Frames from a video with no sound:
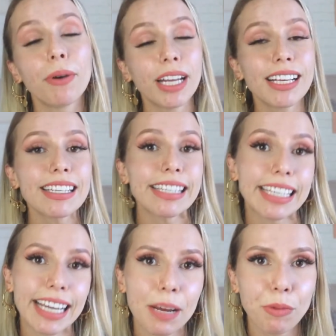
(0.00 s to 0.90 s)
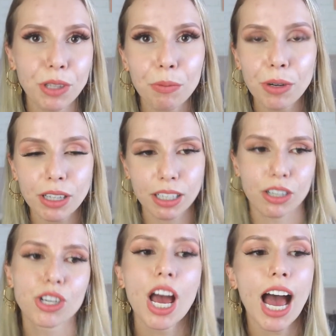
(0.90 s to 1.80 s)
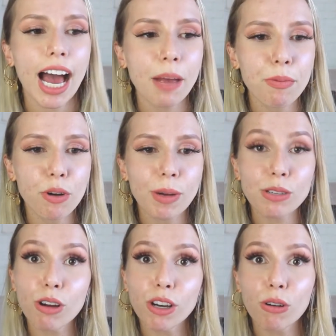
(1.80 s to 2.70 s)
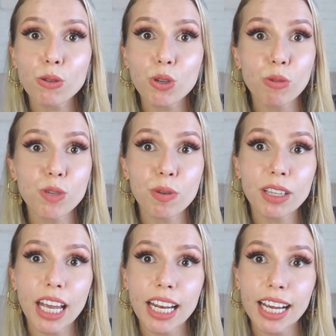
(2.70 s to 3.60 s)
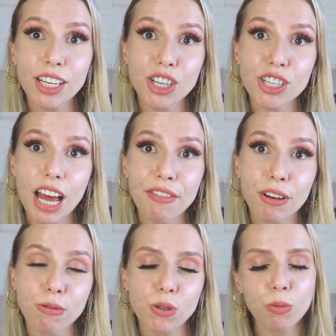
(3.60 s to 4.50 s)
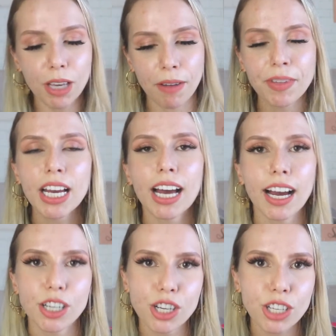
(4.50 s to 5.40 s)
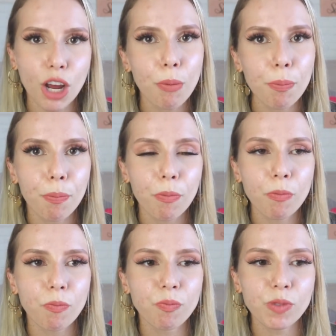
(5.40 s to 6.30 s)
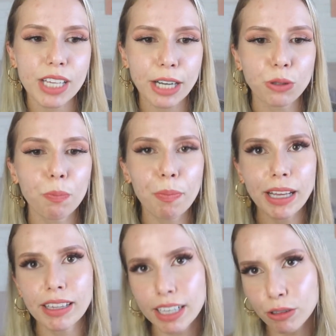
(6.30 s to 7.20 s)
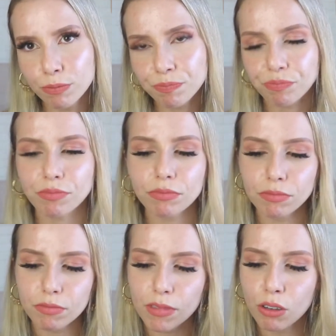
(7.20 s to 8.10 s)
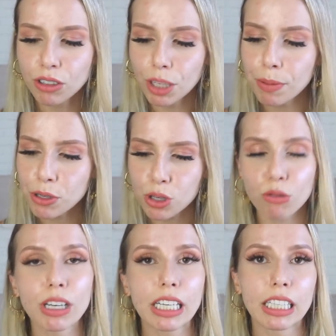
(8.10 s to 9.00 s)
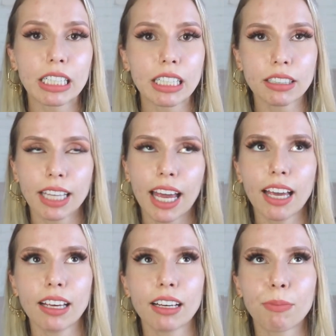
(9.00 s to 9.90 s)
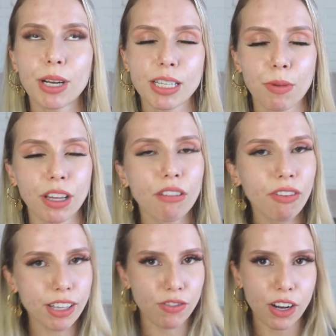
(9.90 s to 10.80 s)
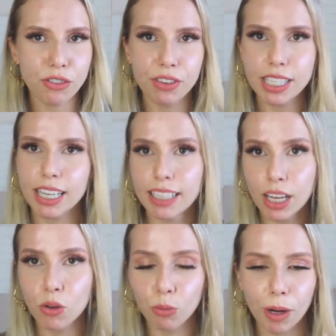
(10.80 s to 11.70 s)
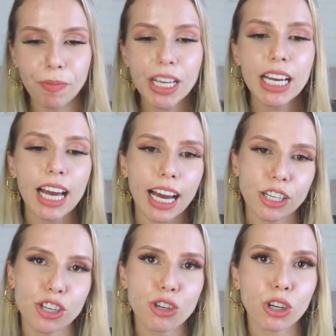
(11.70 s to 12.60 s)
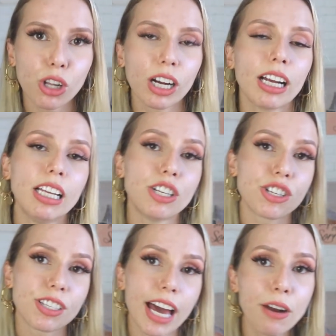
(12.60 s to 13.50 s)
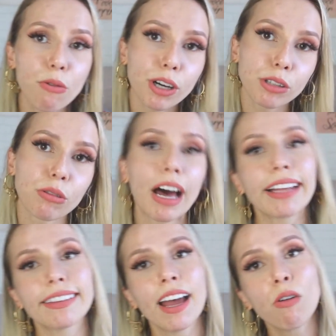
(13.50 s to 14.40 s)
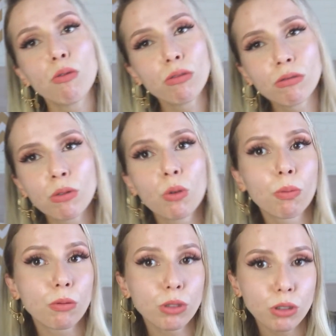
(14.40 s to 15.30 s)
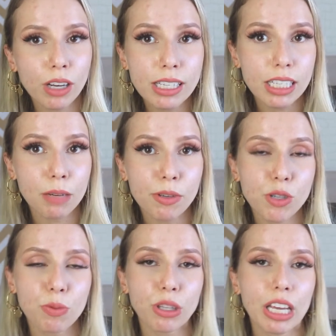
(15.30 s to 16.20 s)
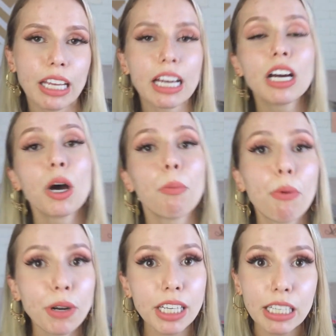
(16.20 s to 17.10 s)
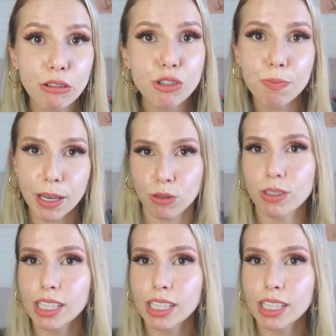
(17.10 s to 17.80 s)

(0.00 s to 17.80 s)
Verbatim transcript: Porém, sim, ele é muito importante. Aí, Bru, mas qual é o consumo de proteína que a gente deve consumir? A gente tem um, um certo padrão quando a pessoa uh, eh, tem, por exemplo, ela não faz atividade física nenhuma, a gente coloca ali de 0,8 até 1,2 gramas de proteína por quilo de peso.